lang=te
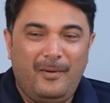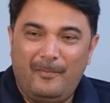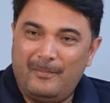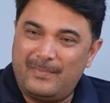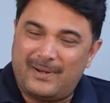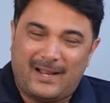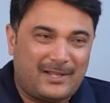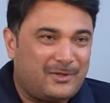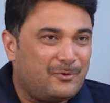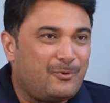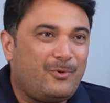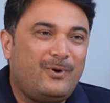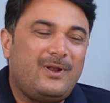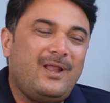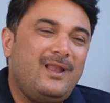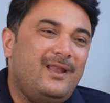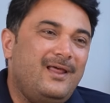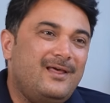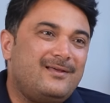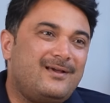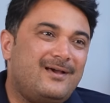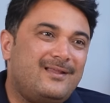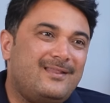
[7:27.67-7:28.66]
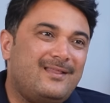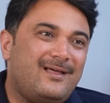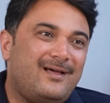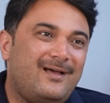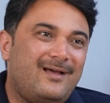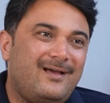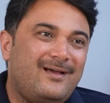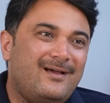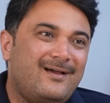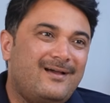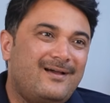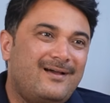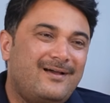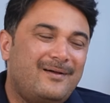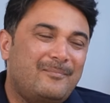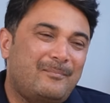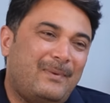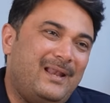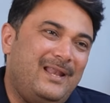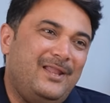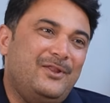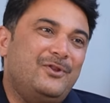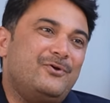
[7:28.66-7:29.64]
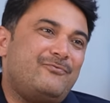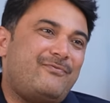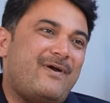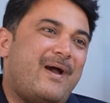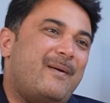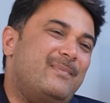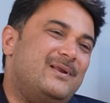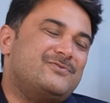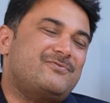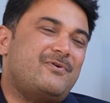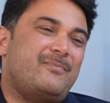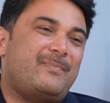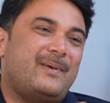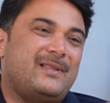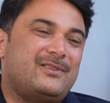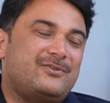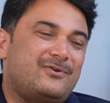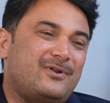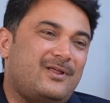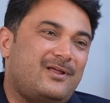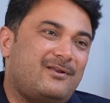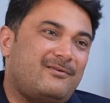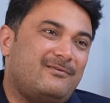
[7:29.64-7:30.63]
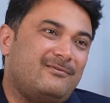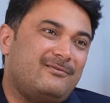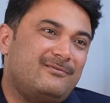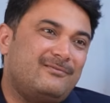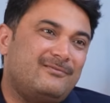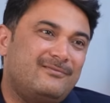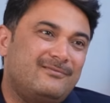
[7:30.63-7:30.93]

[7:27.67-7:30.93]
మరి అది కూడా లేదు కదా మళ్ళీ ఎందుకు ఫ్యామిలీస్ వైపు వెళ్తున్నారు